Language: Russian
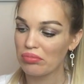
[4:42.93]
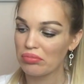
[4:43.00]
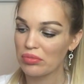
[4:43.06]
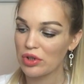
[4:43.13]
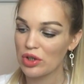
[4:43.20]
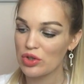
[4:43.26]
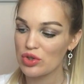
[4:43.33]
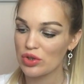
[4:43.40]

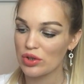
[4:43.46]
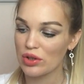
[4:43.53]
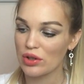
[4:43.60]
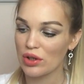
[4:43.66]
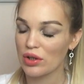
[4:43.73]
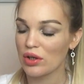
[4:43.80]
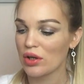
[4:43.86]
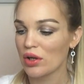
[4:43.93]
я что-то
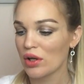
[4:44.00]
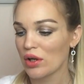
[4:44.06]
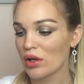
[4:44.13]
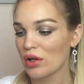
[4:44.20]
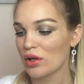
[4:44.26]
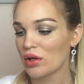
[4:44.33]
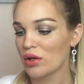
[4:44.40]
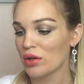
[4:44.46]
так
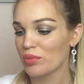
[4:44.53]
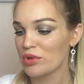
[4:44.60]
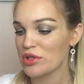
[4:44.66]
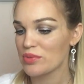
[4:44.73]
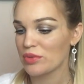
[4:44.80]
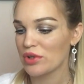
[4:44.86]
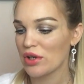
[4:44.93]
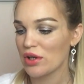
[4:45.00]
а,
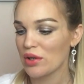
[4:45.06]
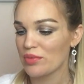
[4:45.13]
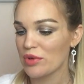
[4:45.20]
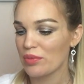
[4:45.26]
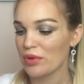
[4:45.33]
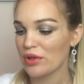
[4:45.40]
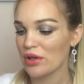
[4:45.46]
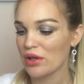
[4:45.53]
присмотрела, и мне
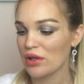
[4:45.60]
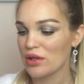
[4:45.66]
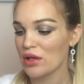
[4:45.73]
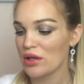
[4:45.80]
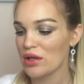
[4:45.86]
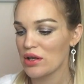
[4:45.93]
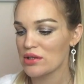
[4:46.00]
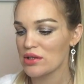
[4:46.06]

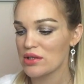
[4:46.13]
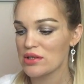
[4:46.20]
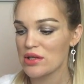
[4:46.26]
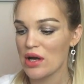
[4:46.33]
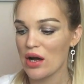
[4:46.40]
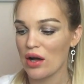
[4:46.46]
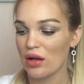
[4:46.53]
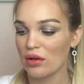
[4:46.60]
понравилась
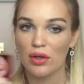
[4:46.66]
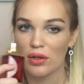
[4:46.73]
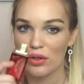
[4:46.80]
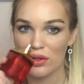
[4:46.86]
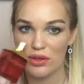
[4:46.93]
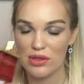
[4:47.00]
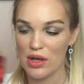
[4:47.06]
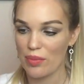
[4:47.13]
эссенциал,
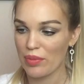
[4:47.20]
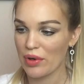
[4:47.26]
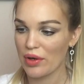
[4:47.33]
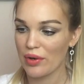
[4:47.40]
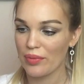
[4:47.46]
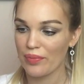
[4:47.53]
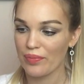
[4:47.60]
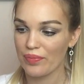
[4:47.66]
запах.